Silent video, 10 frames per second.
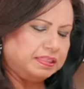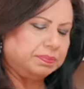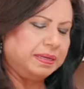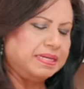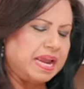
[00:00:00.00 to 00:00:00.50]

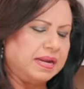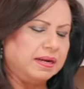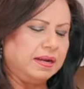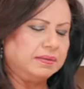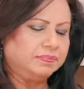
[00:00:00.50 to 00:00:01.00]
इसमें
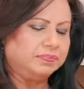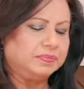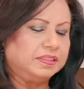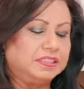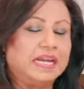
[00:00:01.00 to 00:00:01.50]
जाएगा
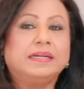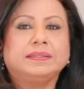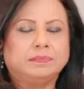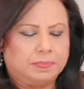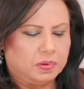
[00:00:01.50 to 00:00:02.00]

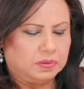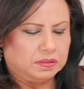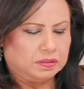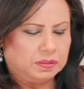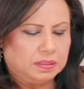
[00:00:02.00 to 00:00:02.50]
जेलेटिन
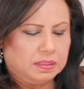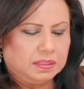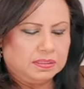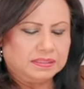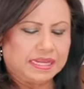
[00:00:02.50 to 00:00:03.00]
पाउडर
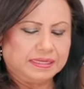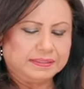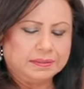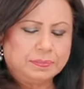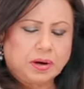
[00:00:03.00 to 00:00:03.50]

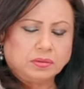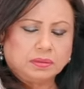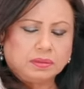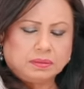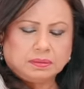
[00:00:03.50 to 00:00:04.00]
जेलेटिन
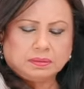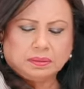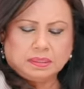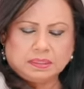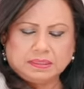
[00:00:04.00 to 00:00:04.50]
पाउडर
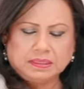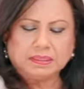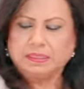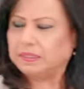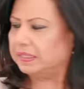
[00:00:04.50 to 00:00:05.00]

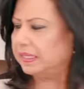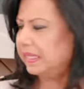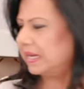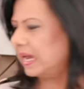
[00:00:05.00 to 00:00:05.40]
ये देखें